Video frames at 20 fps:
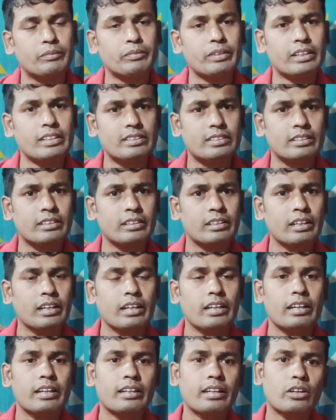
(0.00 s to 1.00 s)
মেডিসিন
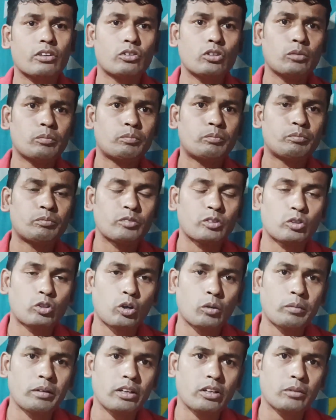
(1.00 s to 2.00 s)
এটা খুব
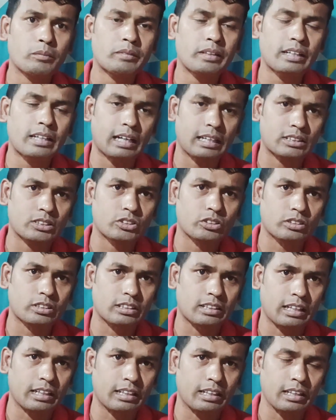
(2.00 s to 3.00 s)
গভীর অবধি কাজ
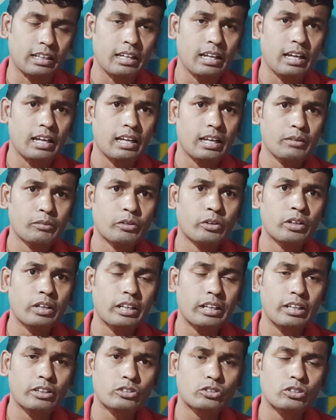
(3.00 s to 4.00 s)
করতে থাকে এবং
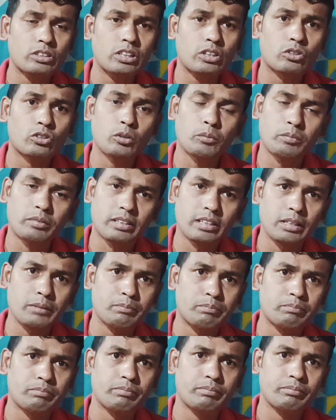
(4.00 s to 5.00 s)
এই ওষুধটি খুব ডিপ